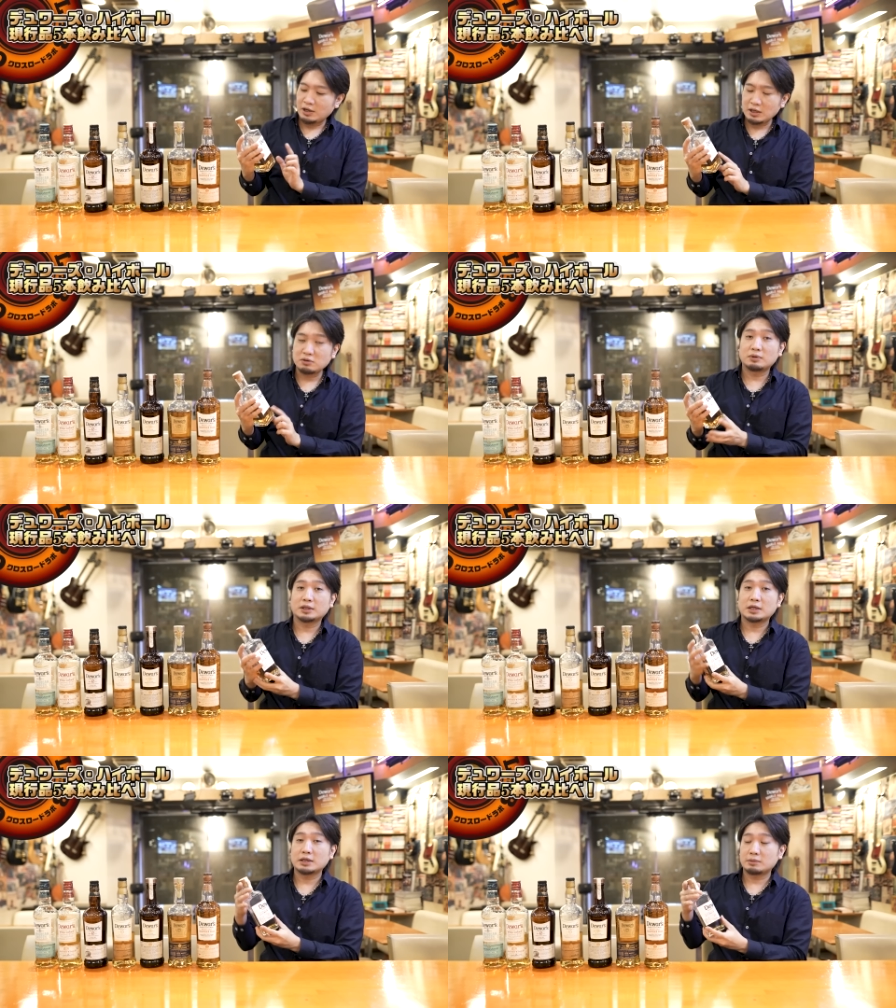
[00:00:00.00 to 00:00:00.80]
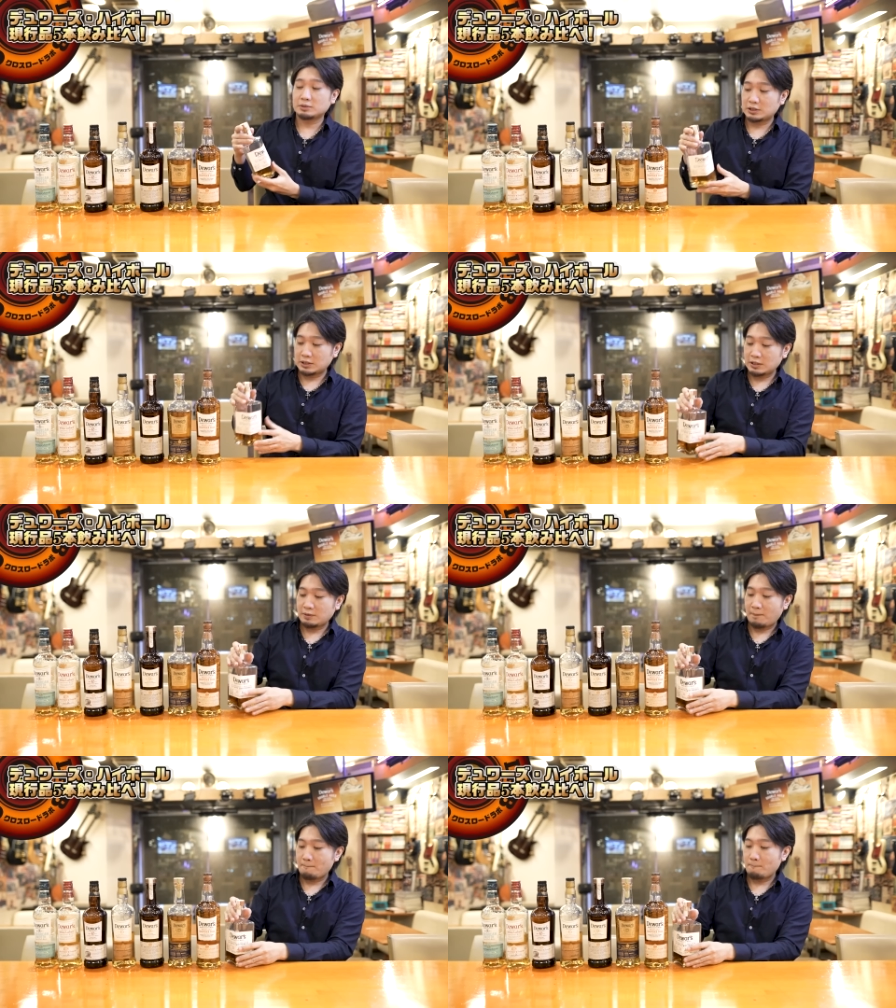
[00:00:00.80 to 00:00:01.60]
結構話題になりました
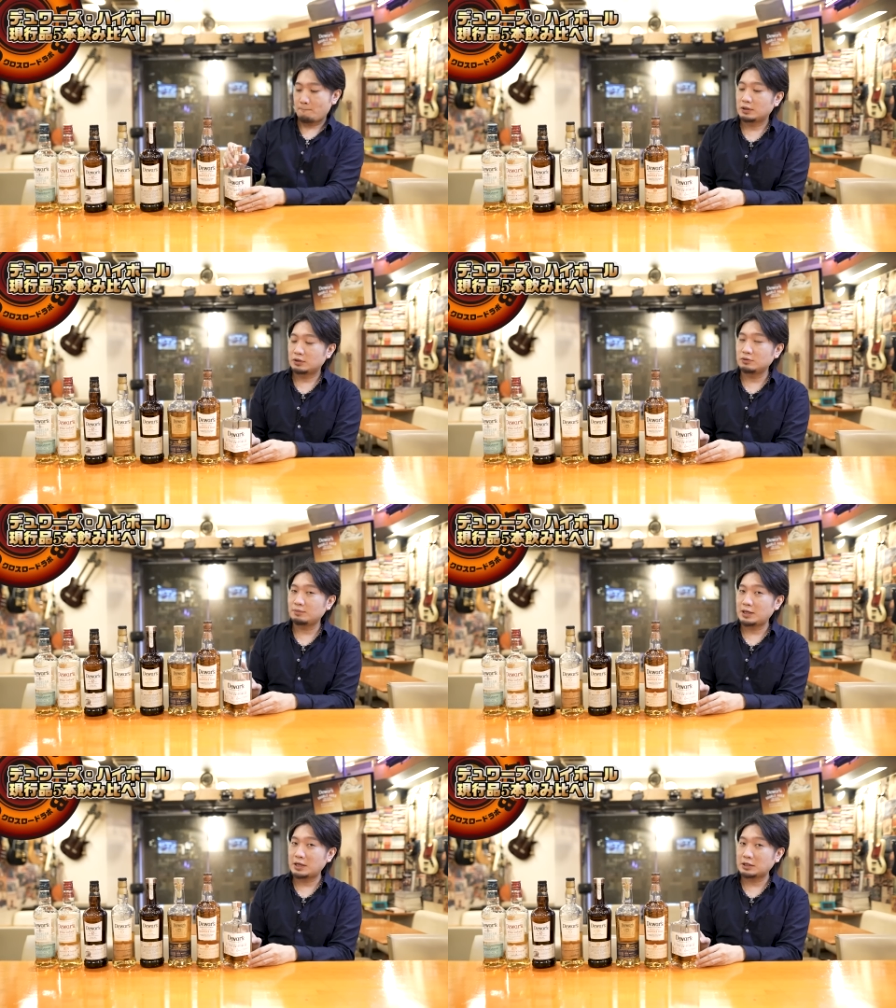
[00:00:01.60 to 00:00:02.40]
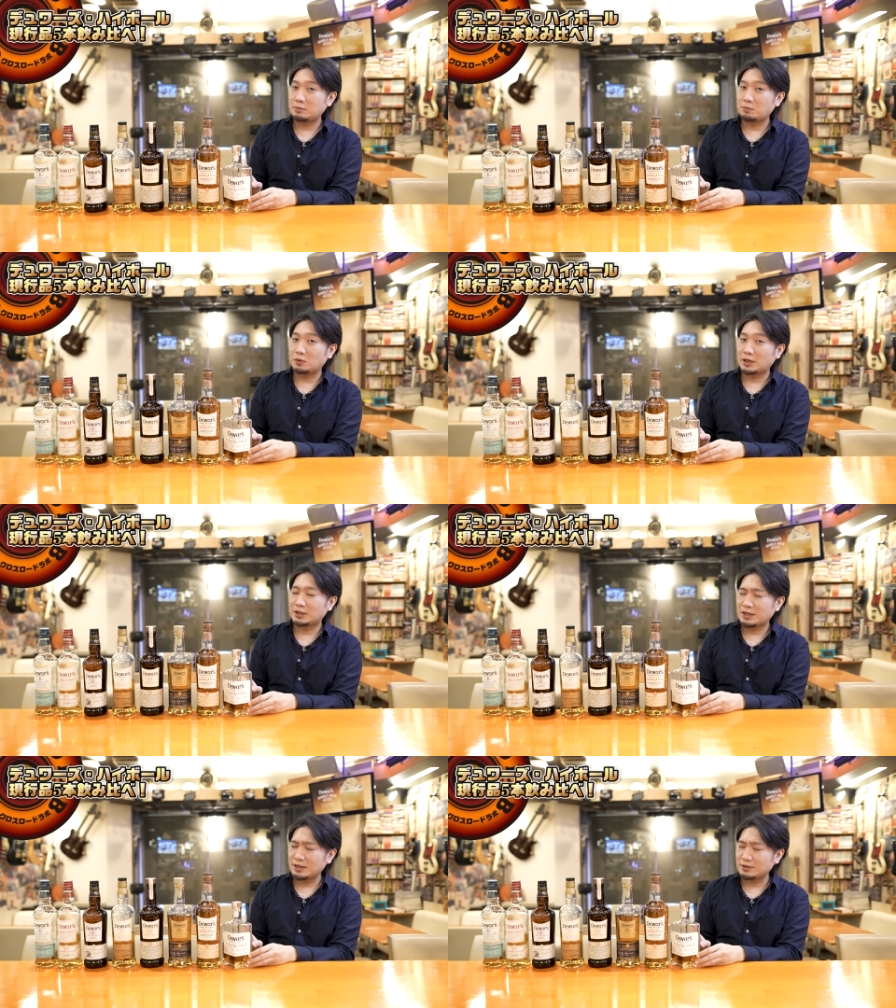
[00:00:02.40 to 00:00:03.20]
ね。有名な品評会
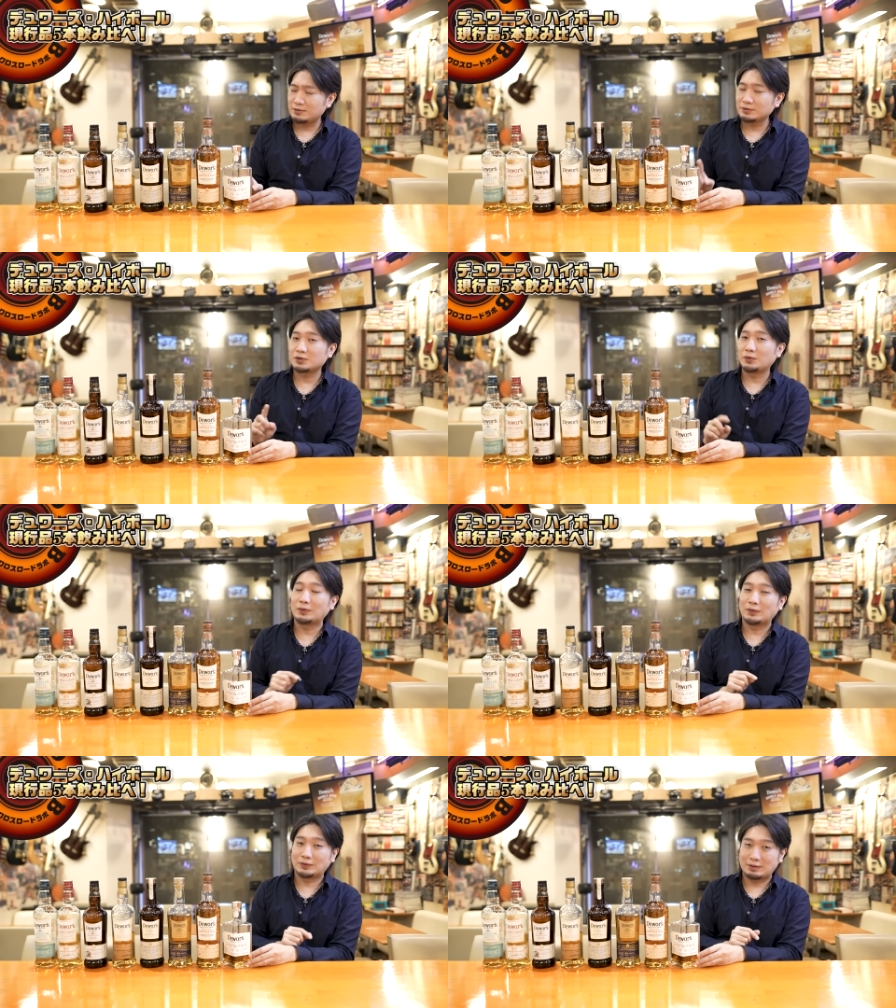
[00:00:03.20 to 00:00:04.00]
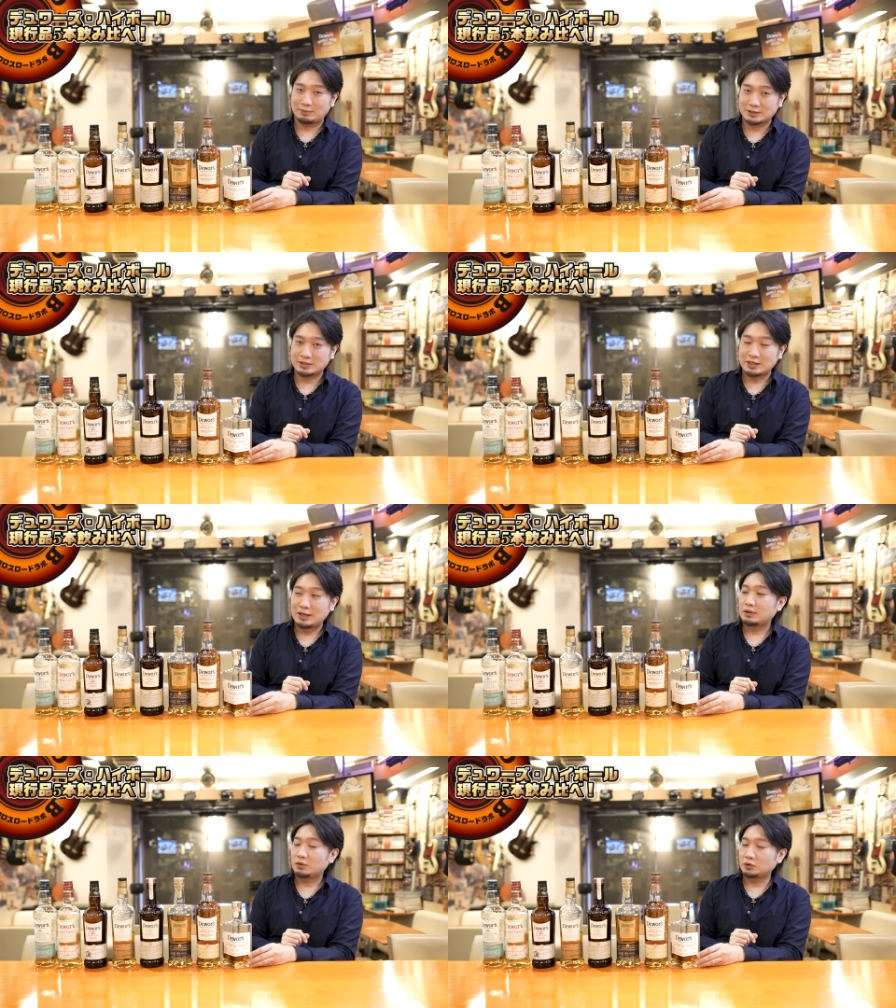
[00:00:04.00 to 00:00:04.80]
で結構賞を取ってます。
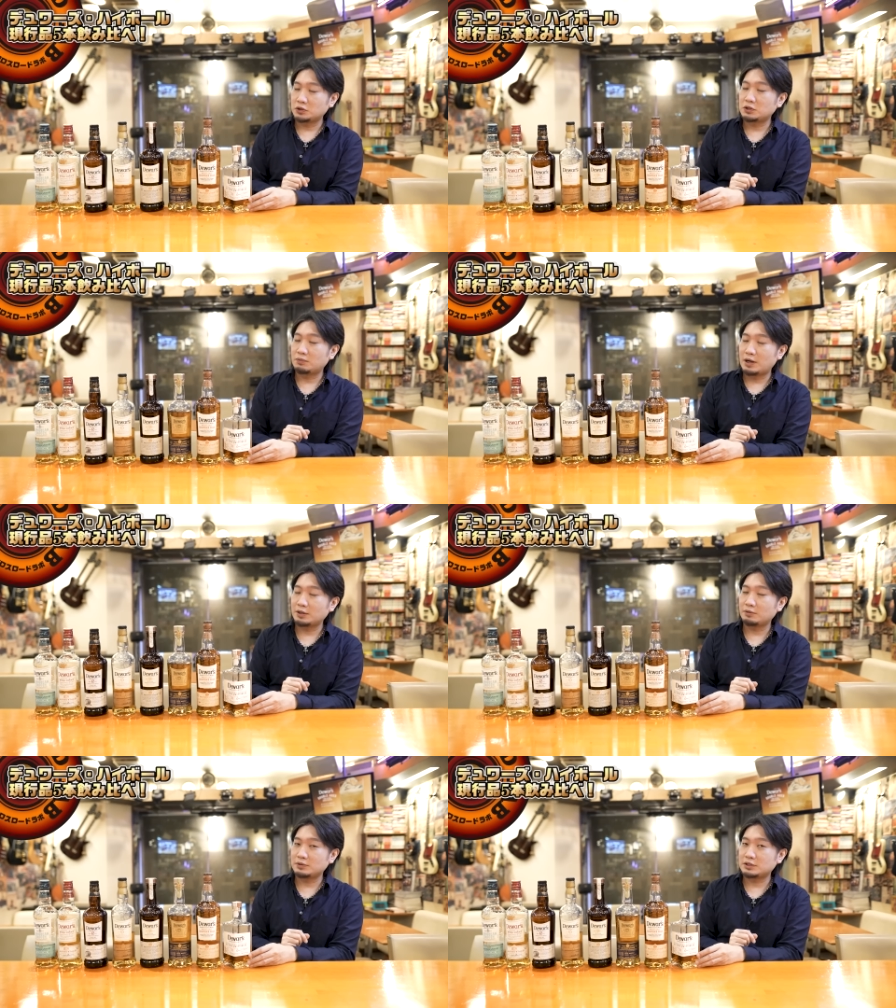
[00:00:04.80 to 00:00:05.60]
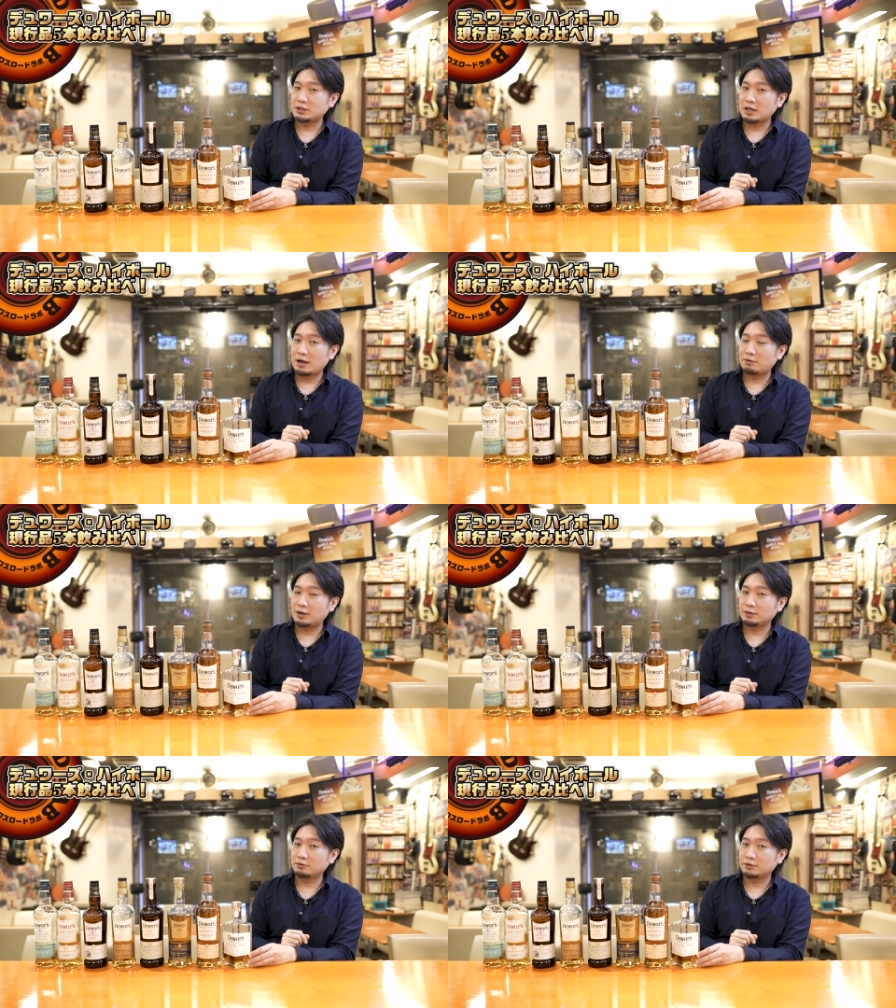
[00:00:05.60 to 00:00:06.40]
今年の
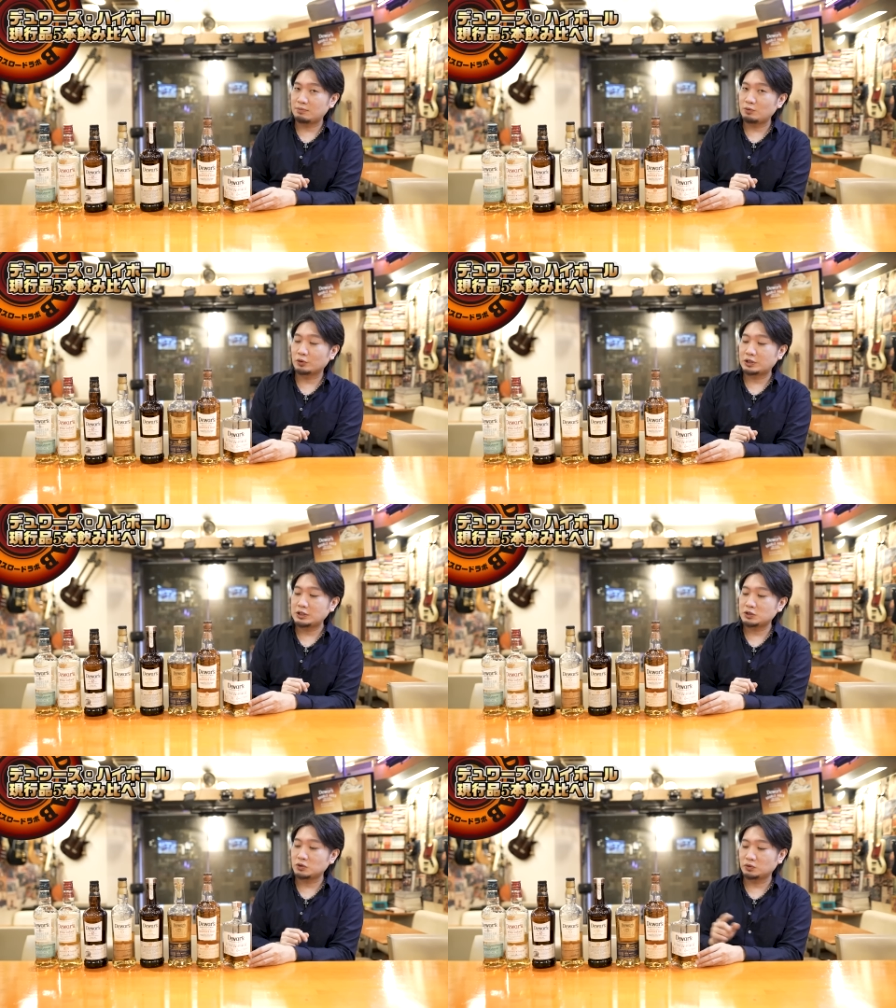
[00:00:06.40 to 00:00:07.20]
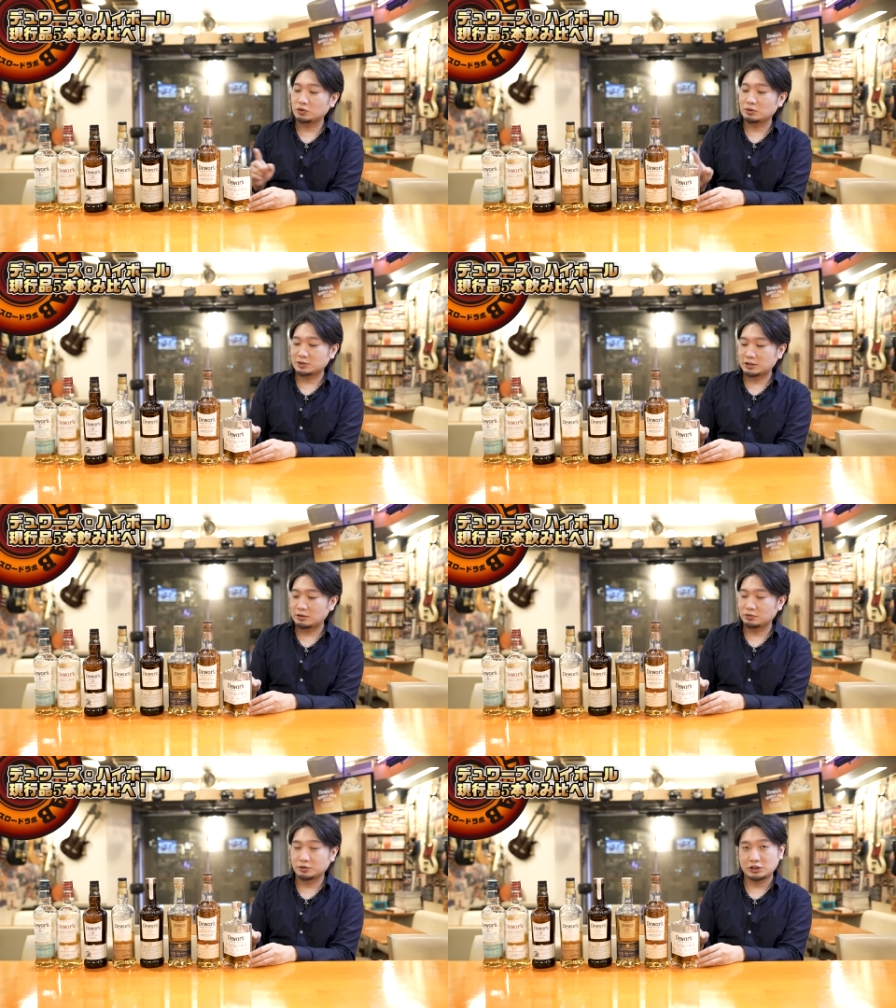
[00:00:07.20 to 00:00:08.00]
ワールドウイスキーアワードでも金賞を取ってました
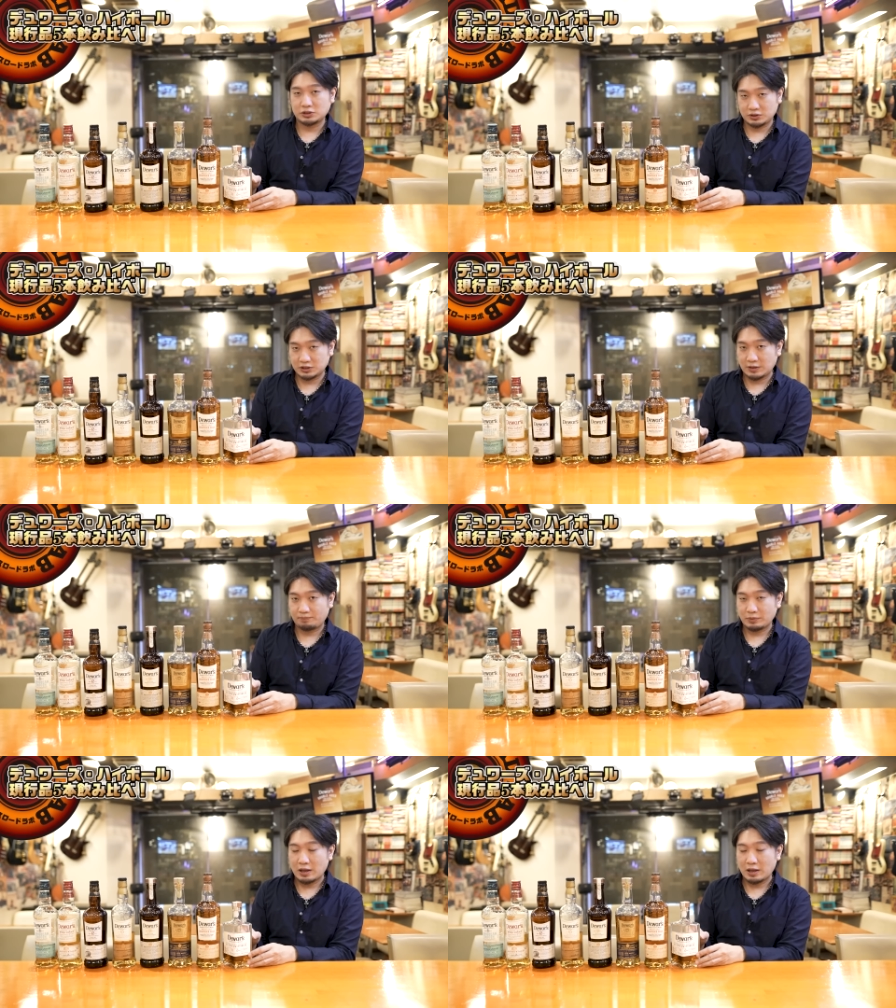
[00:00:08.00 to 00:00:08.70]
ね。この21年、